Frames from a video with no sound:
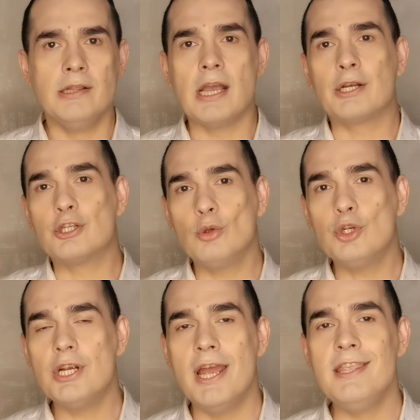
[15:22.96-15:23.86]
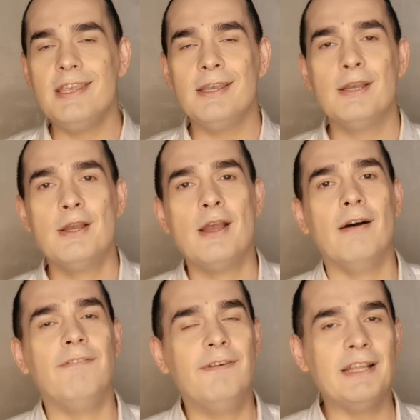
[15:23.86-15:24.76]
Так что же они
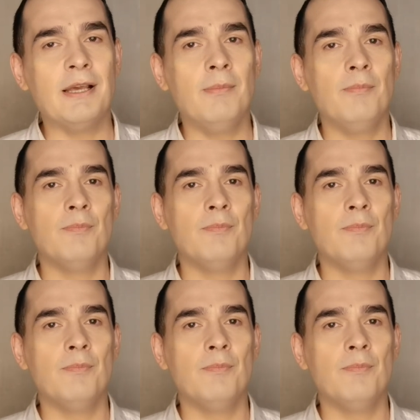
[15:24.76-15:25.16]
в этом